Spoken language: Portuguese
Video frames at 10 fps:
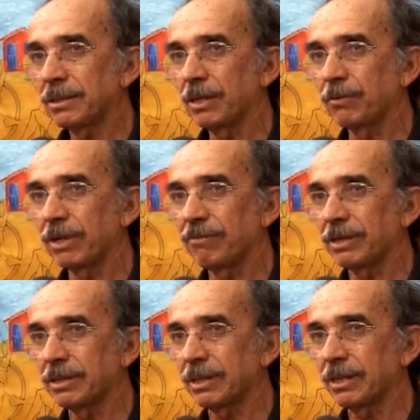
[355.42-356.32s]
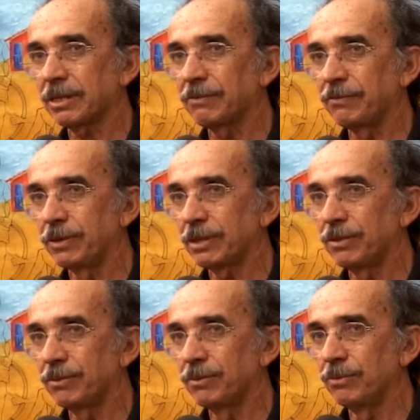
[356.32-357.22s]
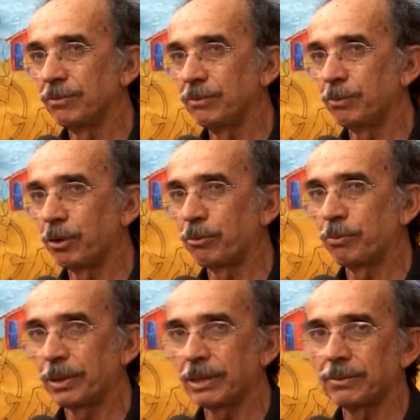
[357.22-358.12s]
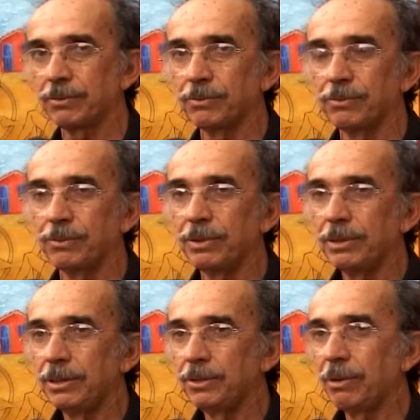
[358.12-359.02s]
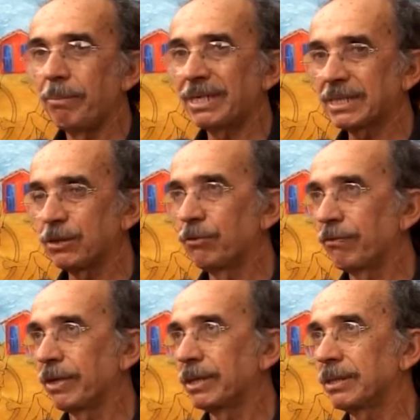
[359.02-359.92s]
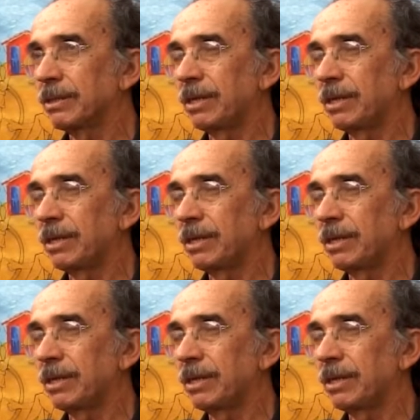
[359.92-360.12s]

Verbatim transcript: que é o Gravatar, que fica no, no próprio prédio do, do Ambassador Flat,